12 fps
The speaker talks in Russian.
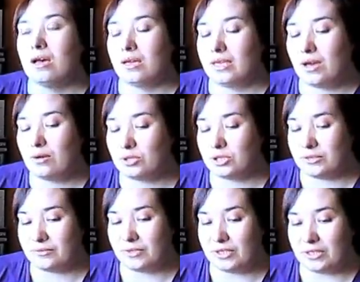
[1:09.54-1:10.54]
Я уже
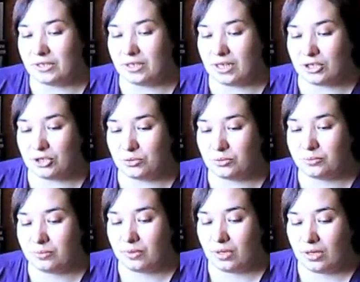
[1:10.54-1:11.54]
в них хожу.